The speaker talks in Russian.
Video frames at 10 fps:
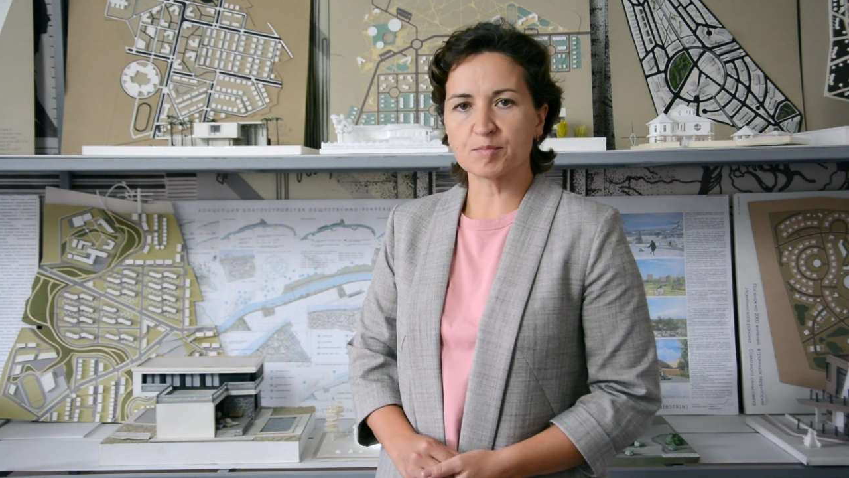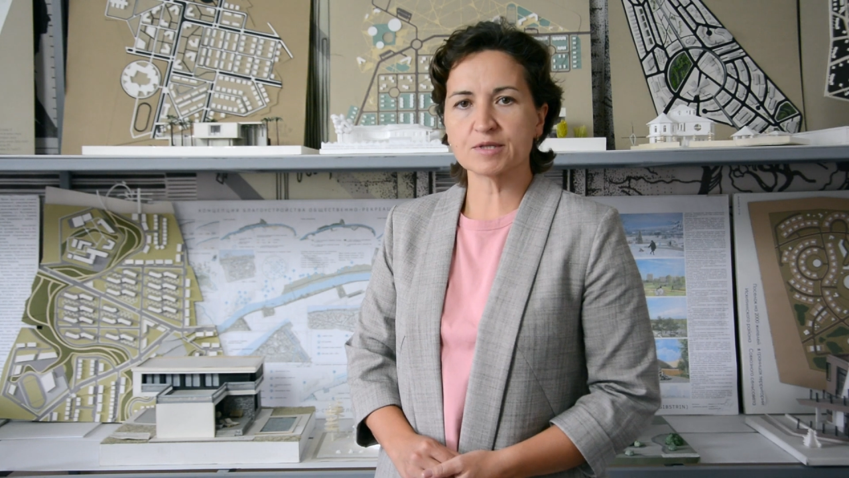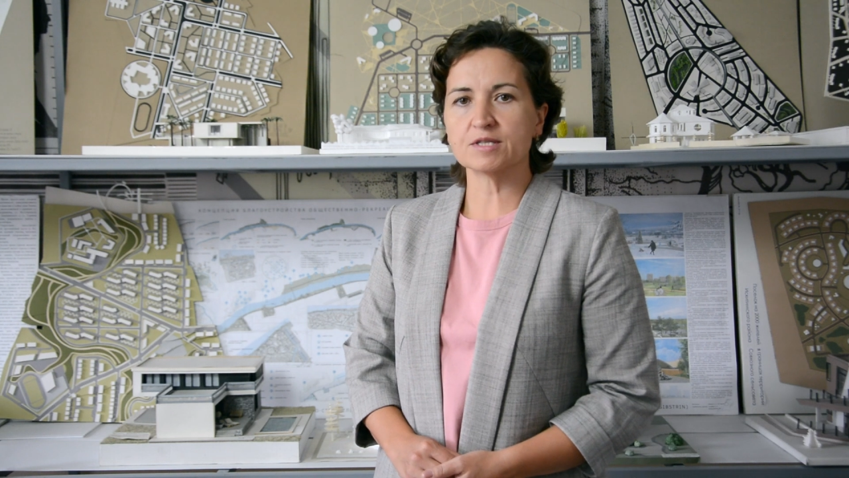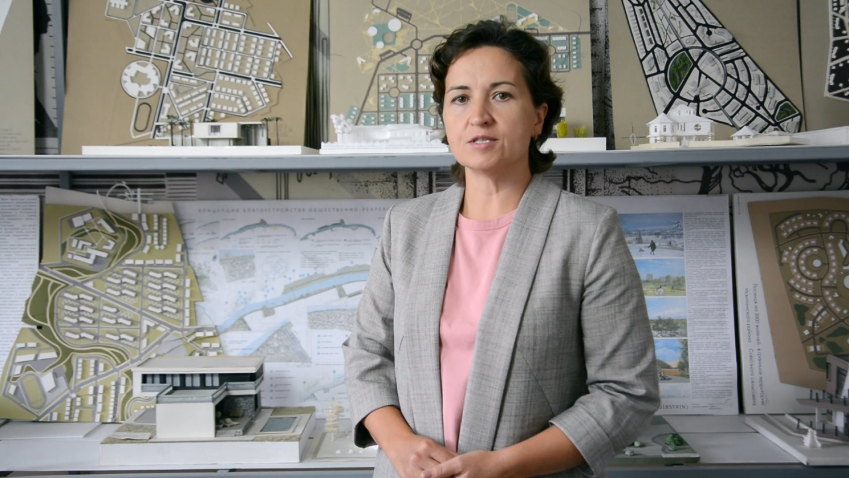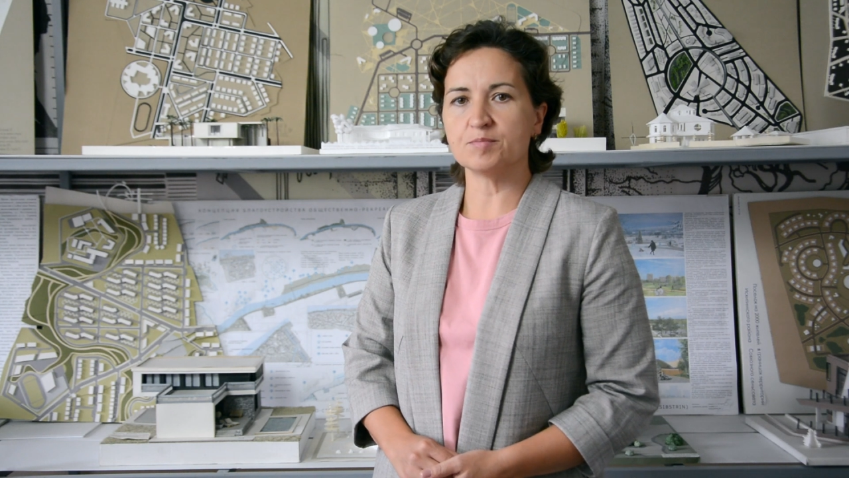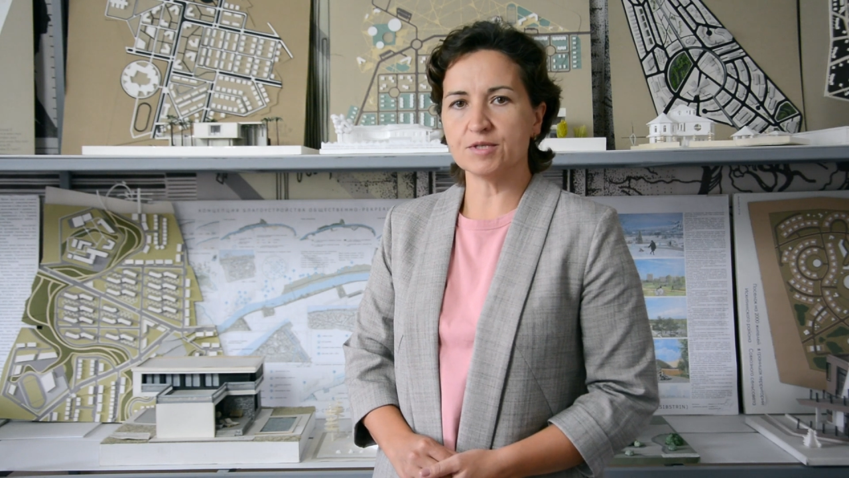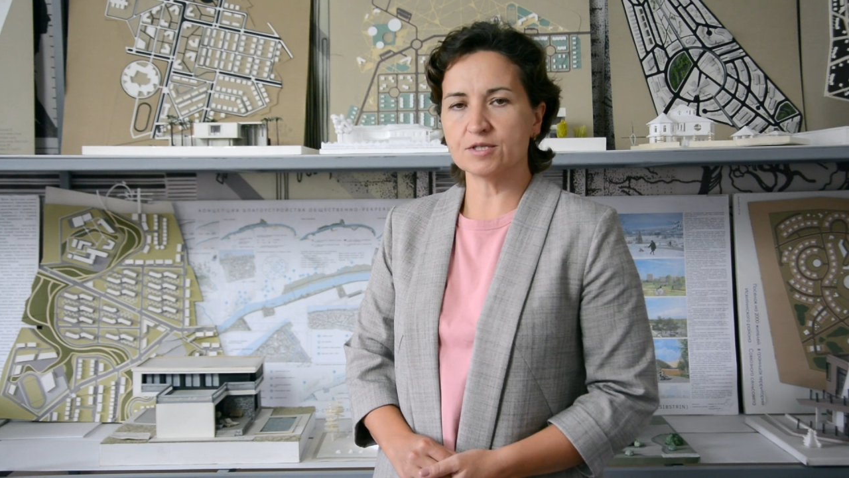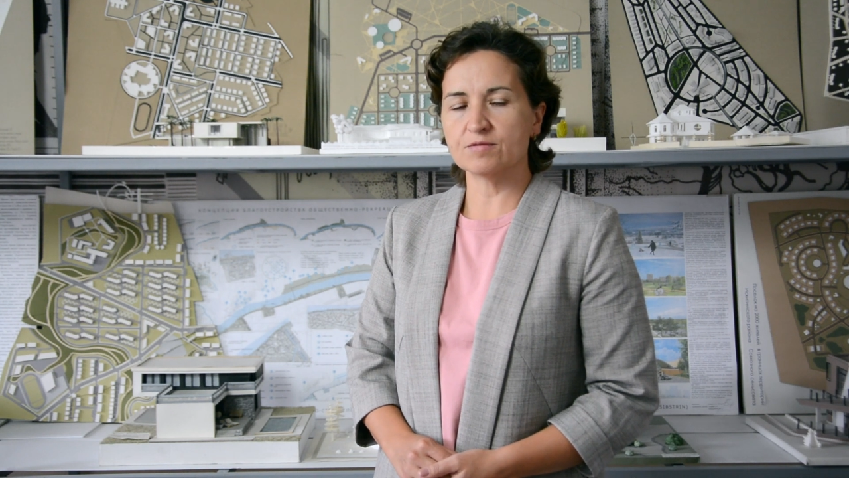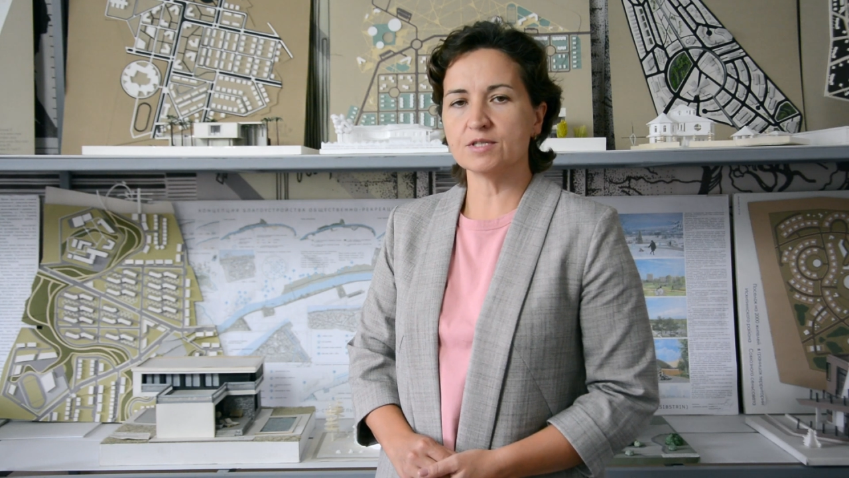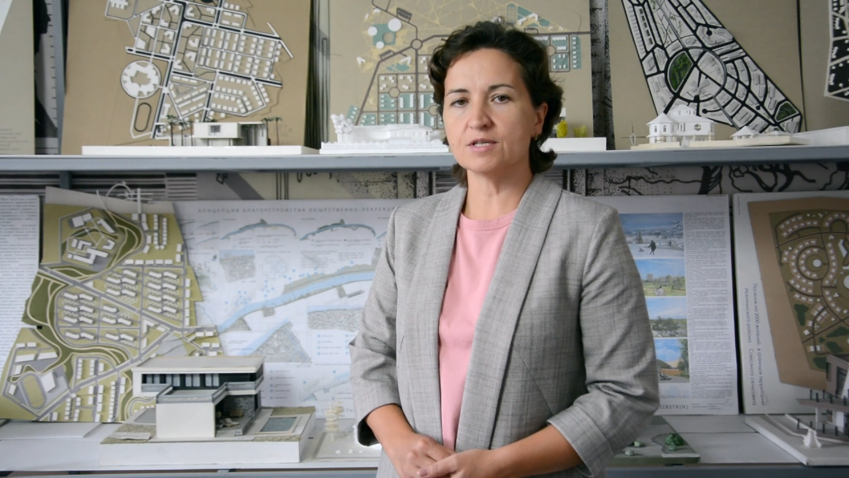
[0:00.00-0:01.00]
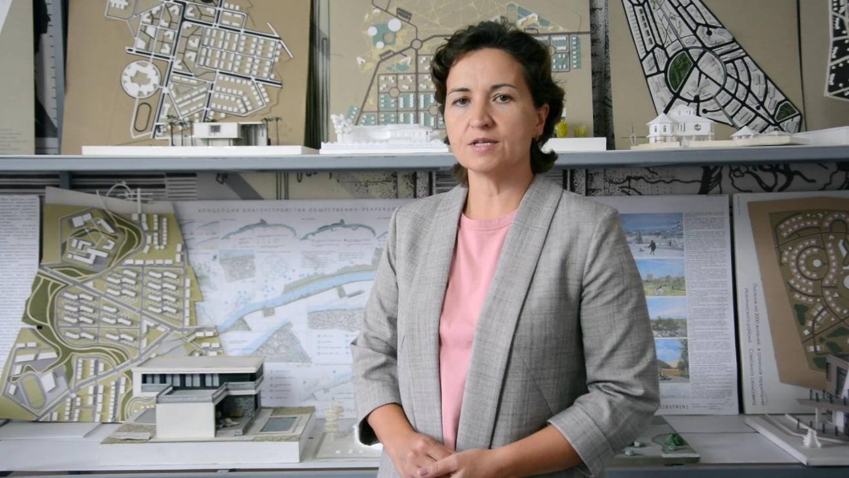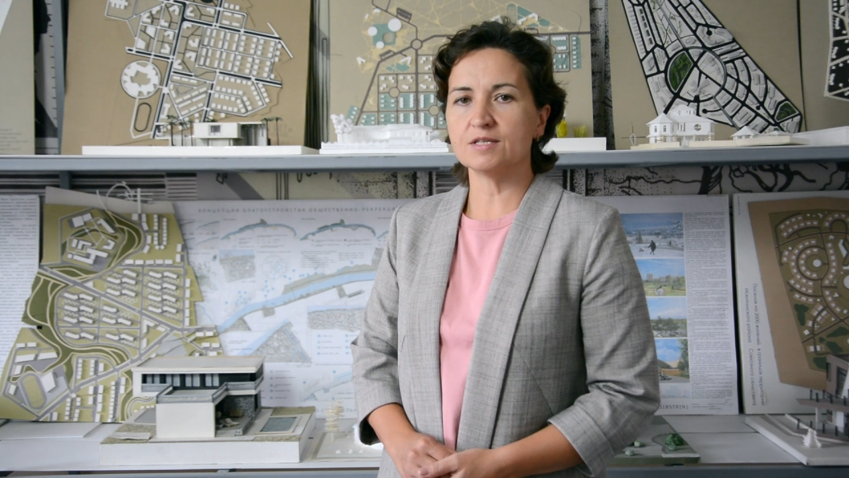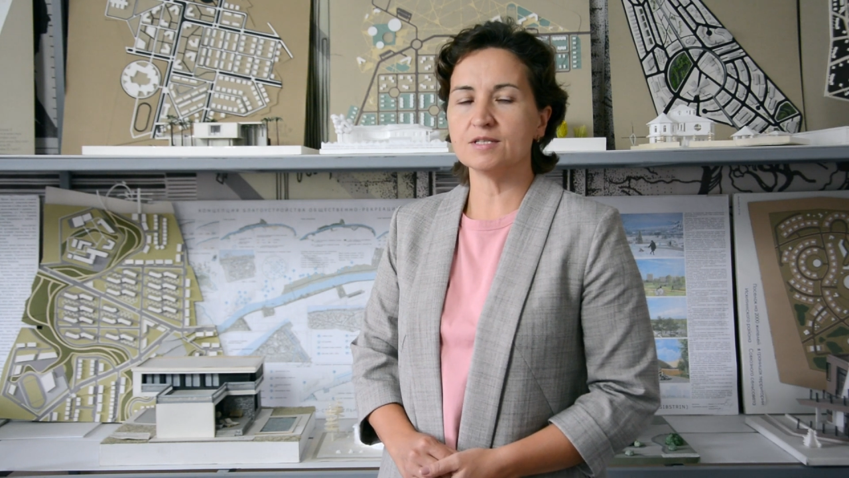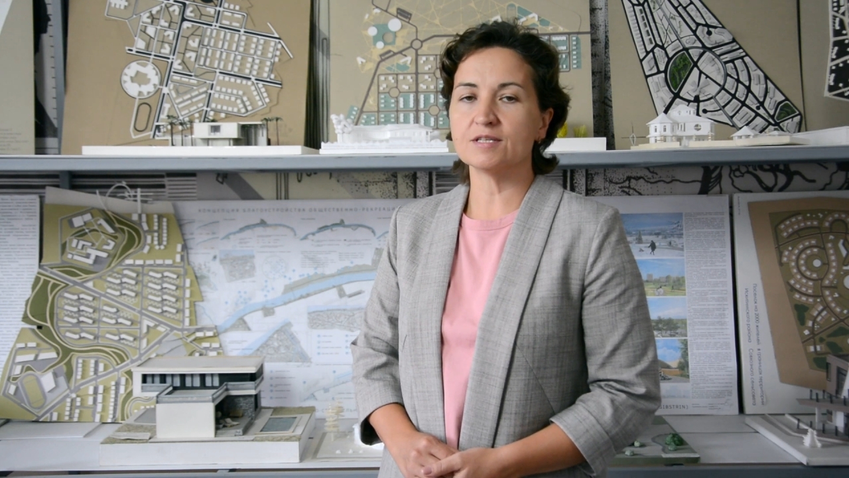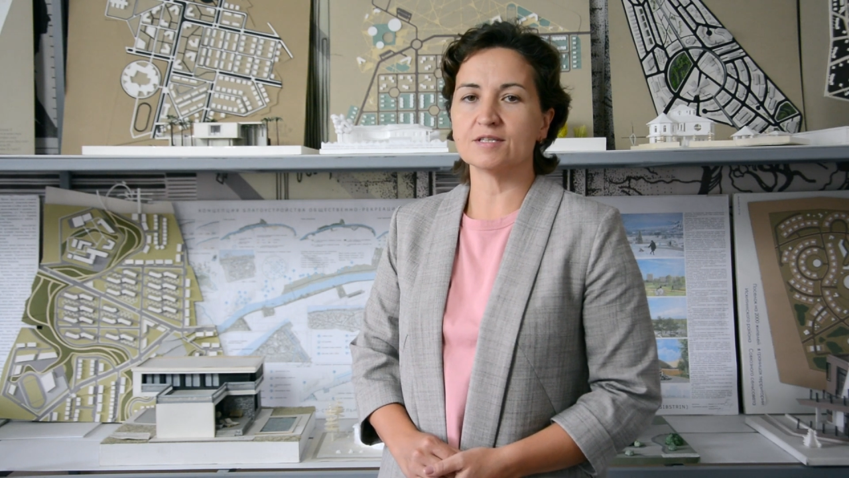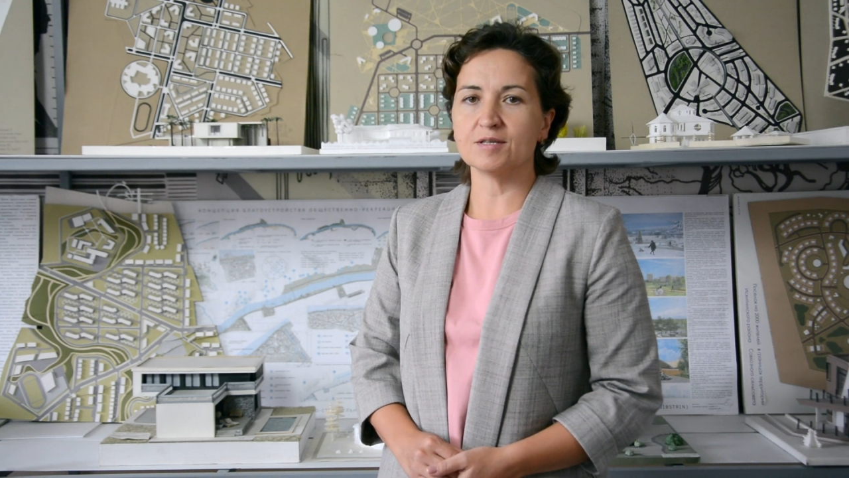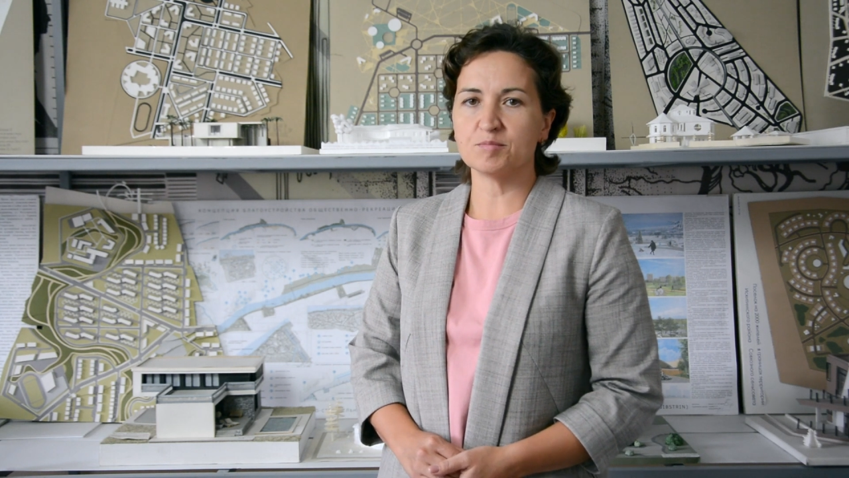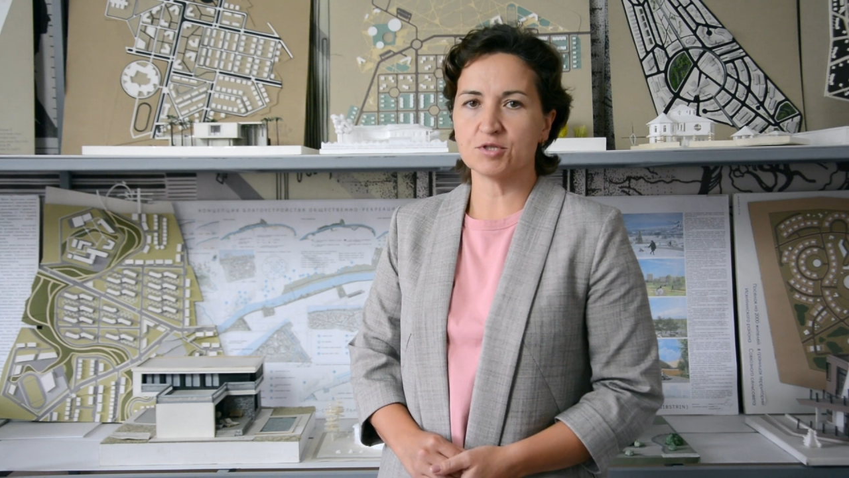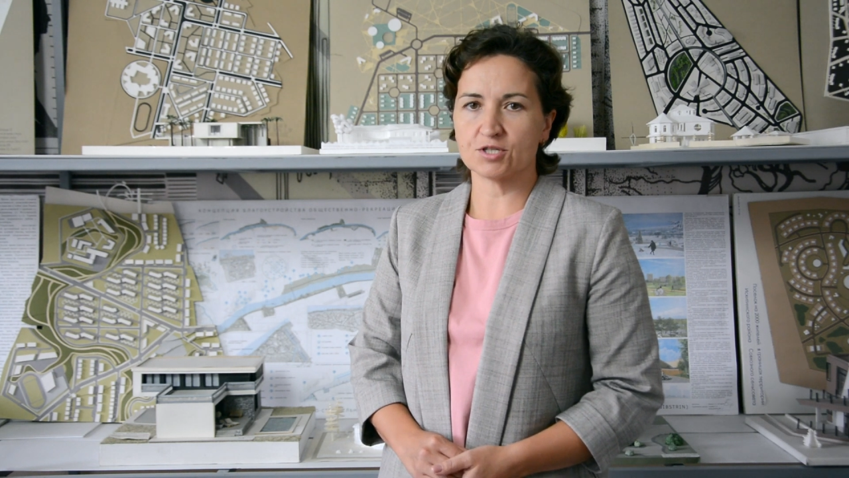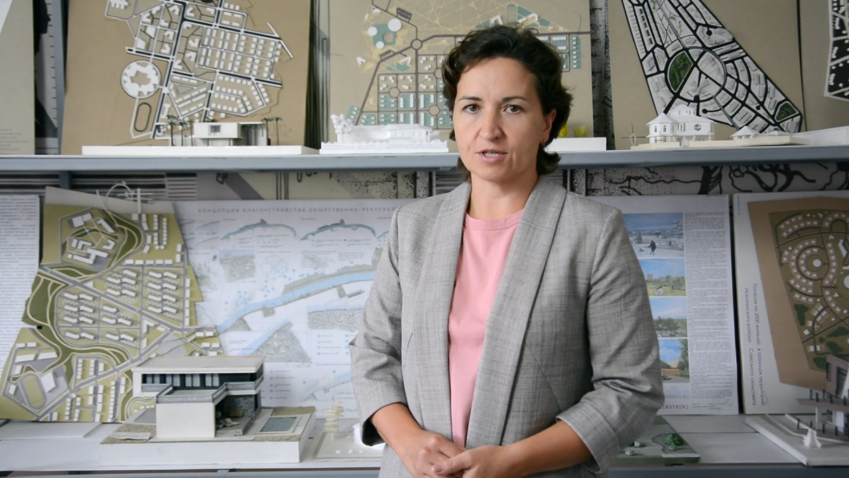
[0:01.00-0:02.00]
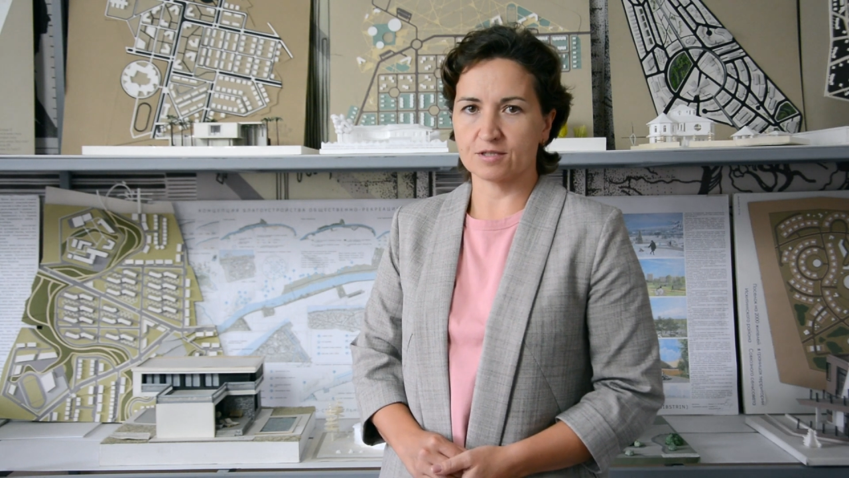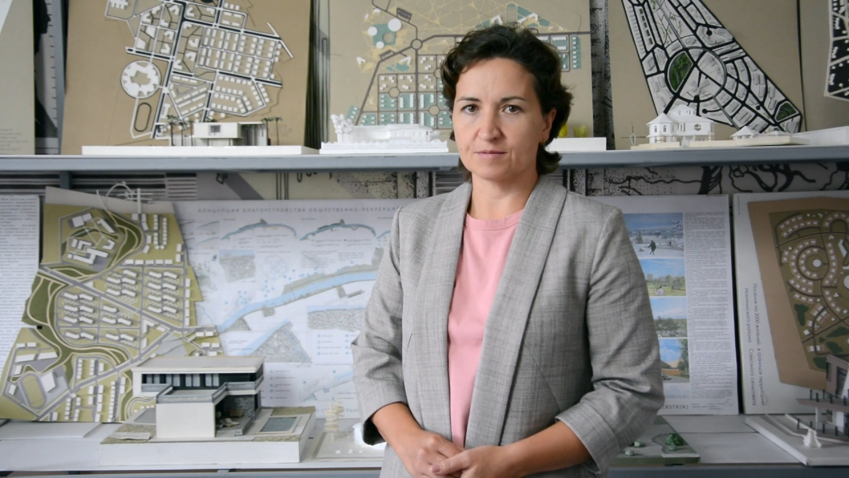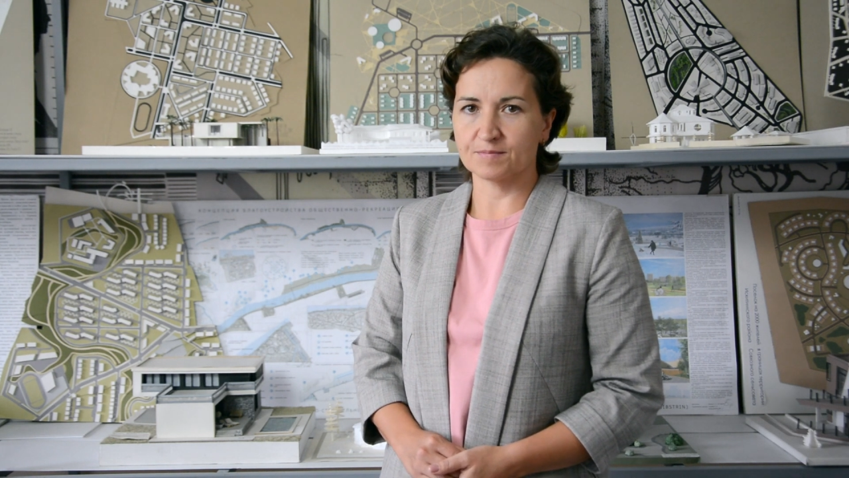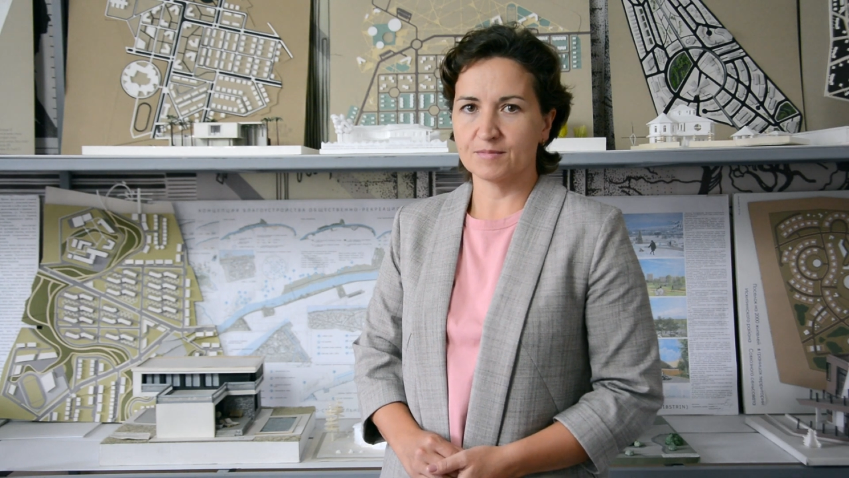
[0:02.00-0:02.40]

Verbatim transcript: прототипирования и 3D-печати –